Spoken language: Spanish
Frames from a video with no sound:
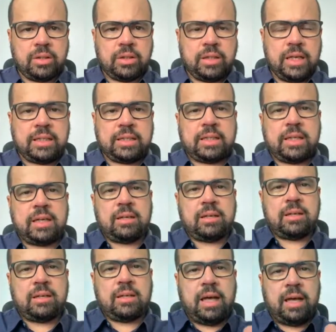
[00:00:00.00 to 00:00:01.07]
es
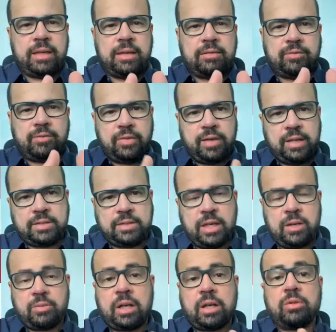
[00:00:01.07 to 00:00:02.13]
que hay fecha
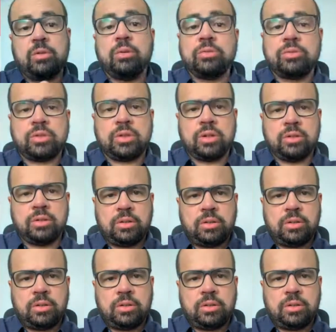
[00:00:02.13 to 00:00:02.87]
y un anuncio